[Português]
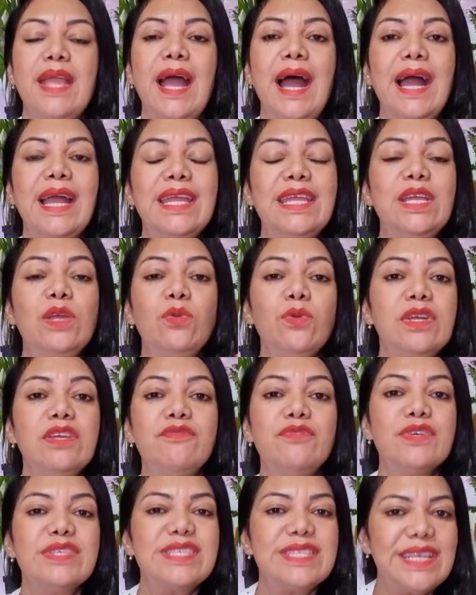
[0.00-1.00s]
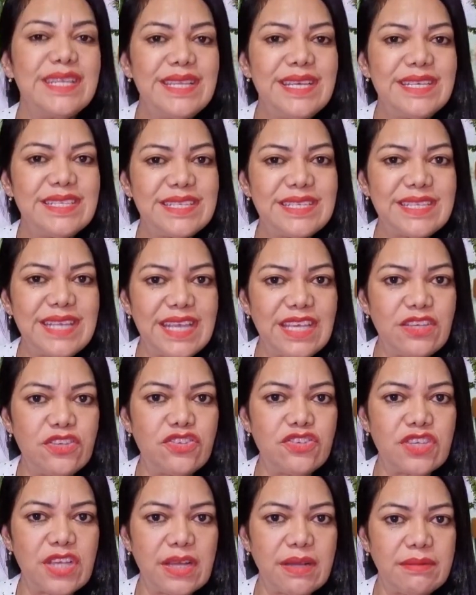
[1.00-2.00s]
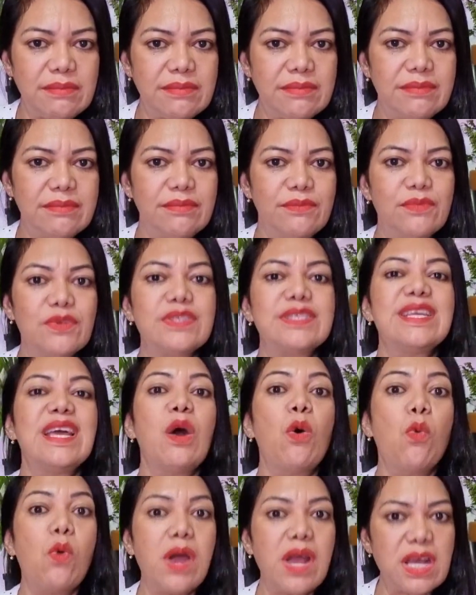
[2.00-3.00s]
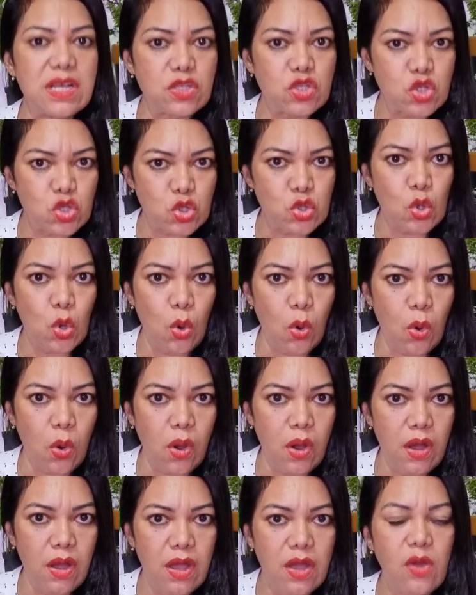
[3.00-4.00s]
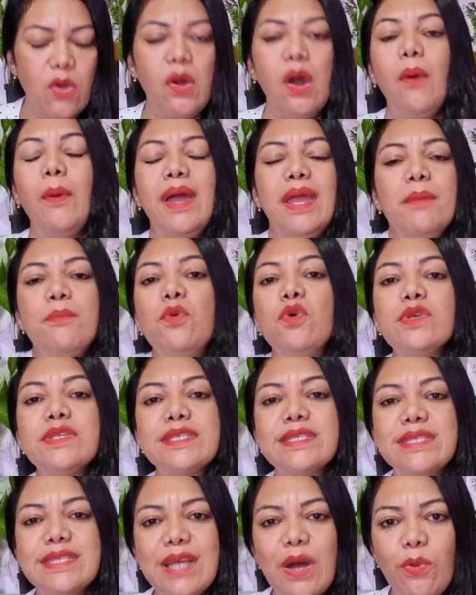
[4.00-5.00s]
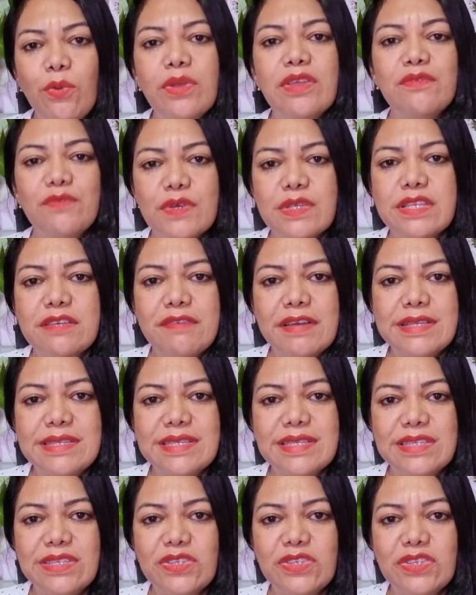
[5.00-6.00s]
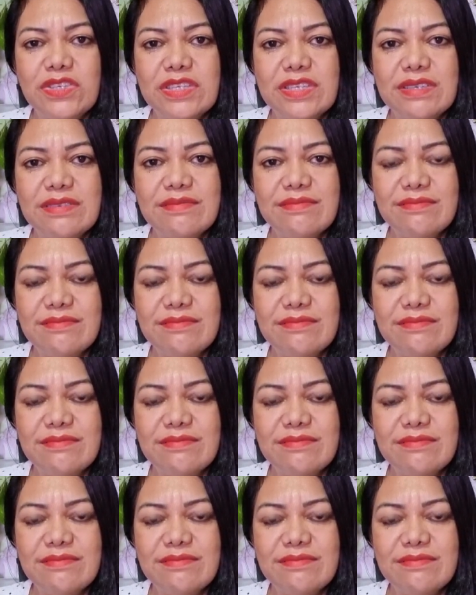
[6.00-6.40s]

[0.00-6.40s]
aquilo que você deseja, você alcançou, qual a emoção que você vai sentir?